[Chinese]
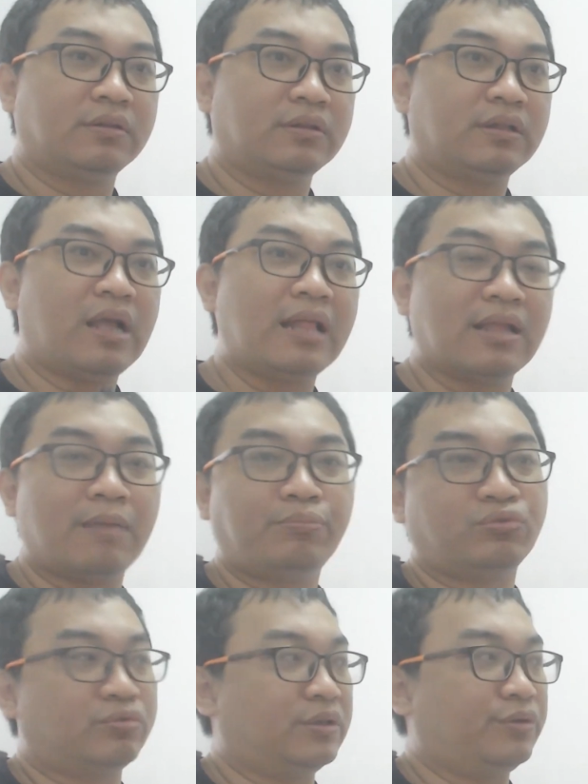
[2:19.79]
看它不
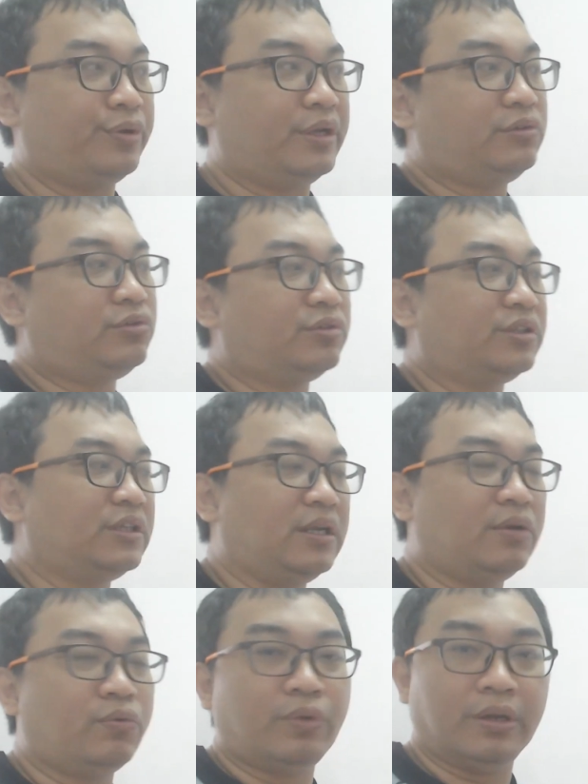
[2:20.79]
准的原因，就是
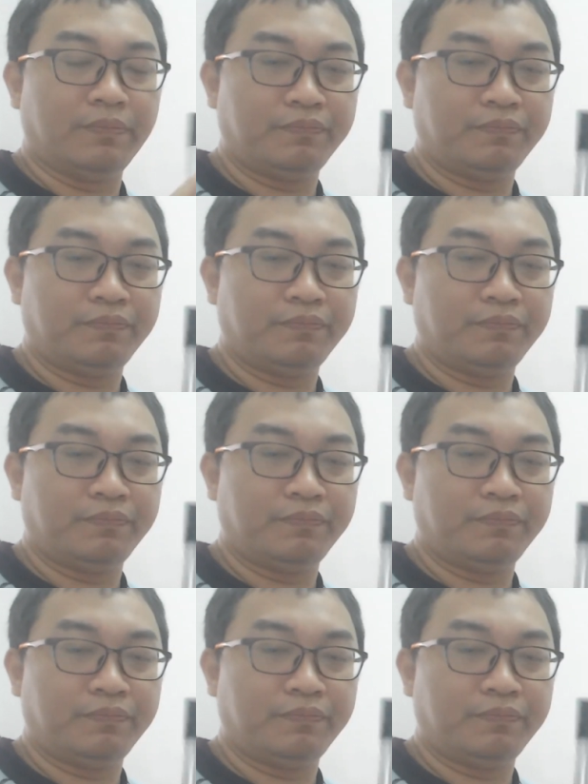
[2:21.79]
因为